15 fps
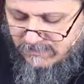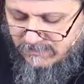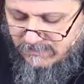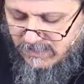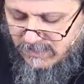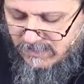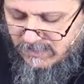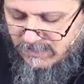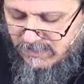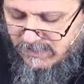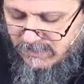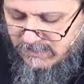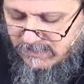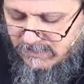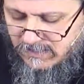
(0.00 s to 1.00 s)
دخل
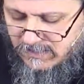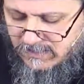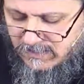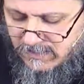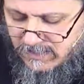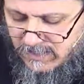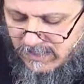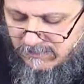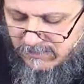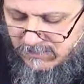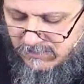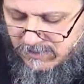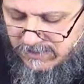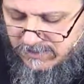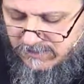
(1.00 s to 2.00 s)
إلي العبد
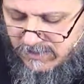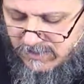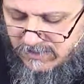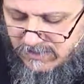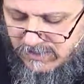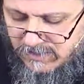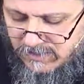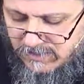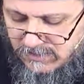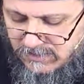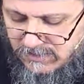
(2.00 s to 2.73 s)
العبراني